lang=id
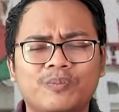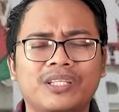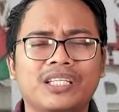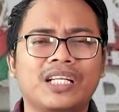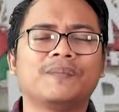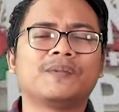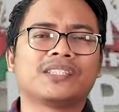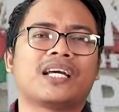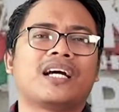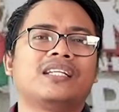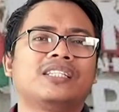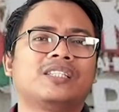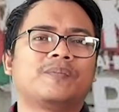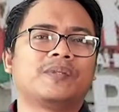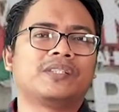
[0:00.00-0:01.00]
mirip
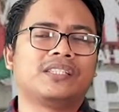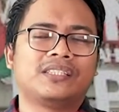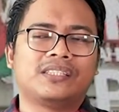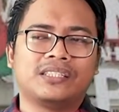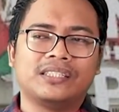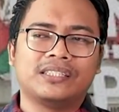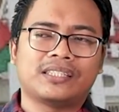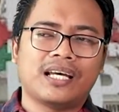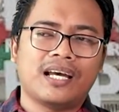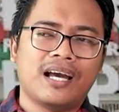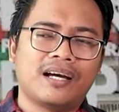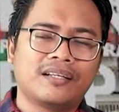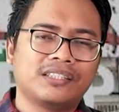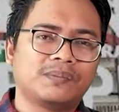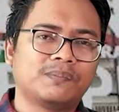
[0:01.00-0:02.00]
sekali seperti
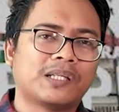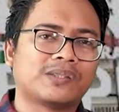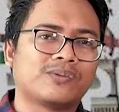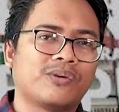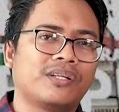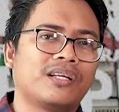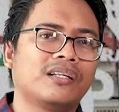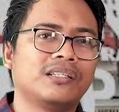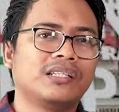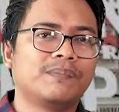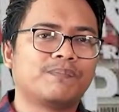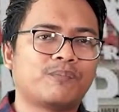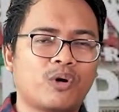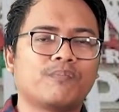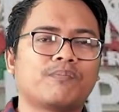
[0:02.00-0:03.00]
cerita Anies Baswedan
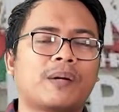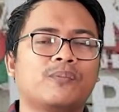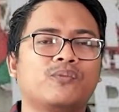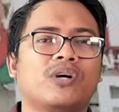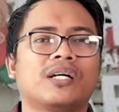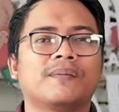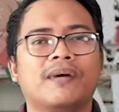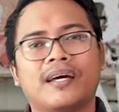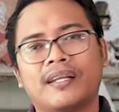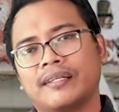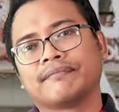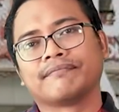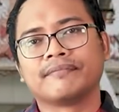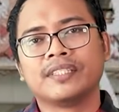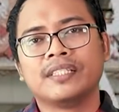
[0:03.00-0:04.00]
di PON Papua
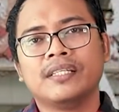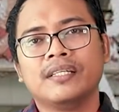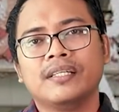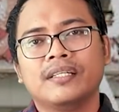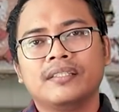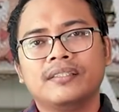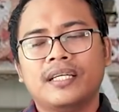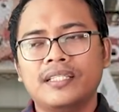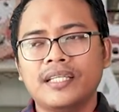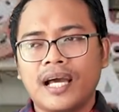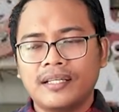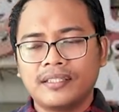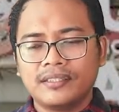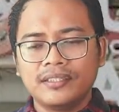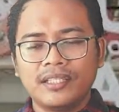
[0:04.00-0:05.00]
kemarin. Jadi
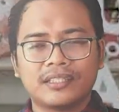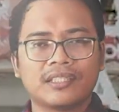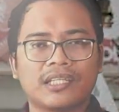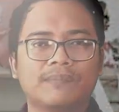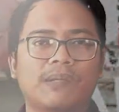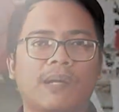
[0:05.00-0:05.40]
Anies ini datang ke